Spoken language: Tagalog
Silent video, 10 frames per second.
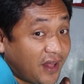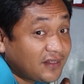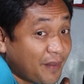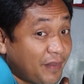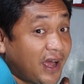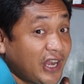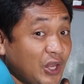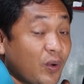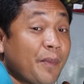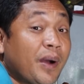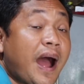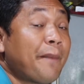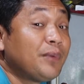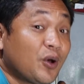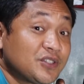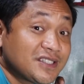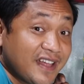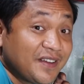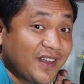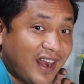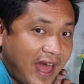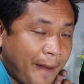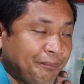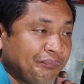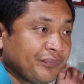At abangan ninyo ang mga uploads din nila.